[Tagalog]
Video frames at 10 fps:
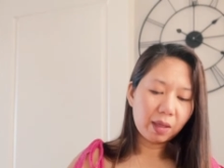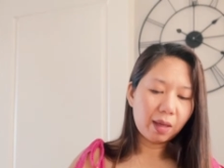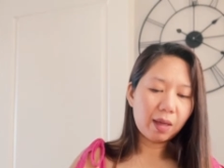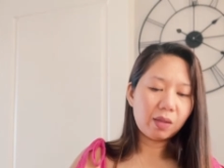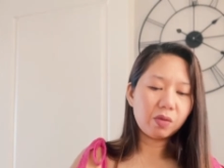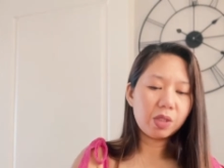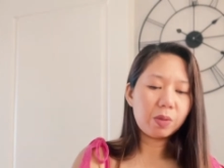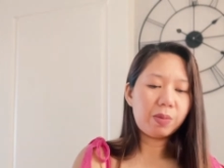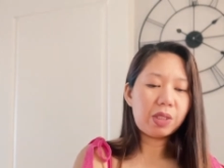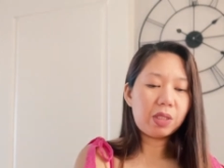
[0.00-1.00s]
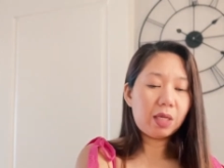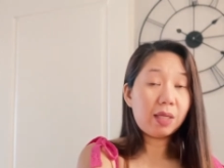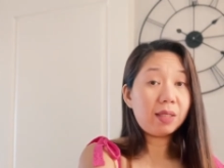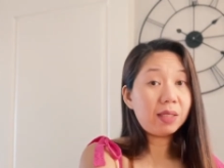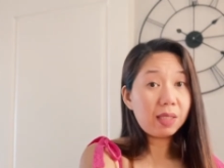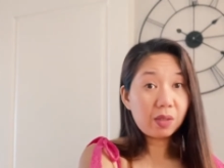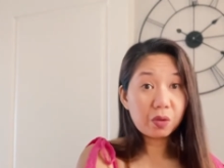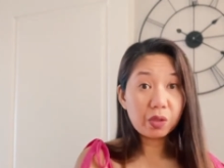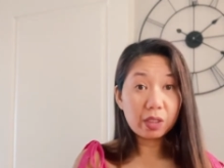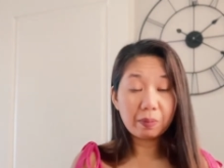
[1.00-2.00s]
gaanong espesyal. Hindi ako
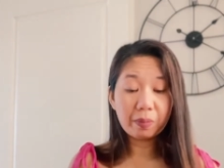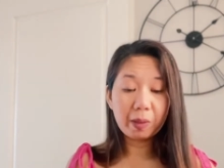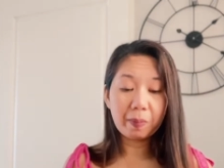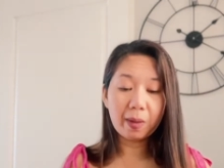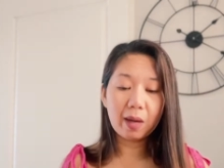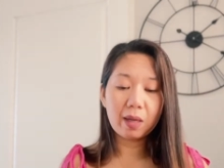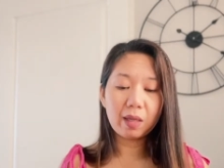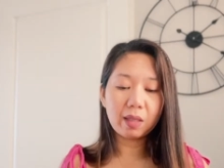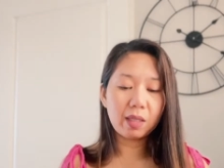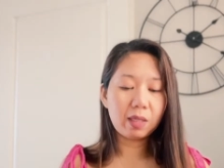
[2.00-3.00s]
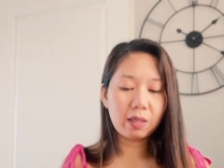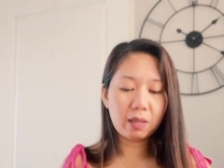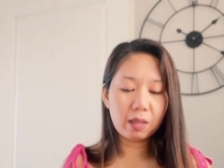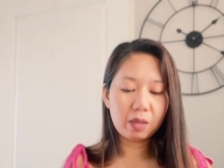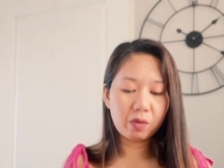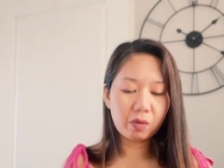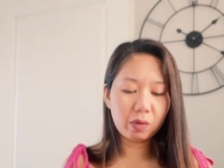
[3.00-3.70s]
nag-prepare ng ini, ano,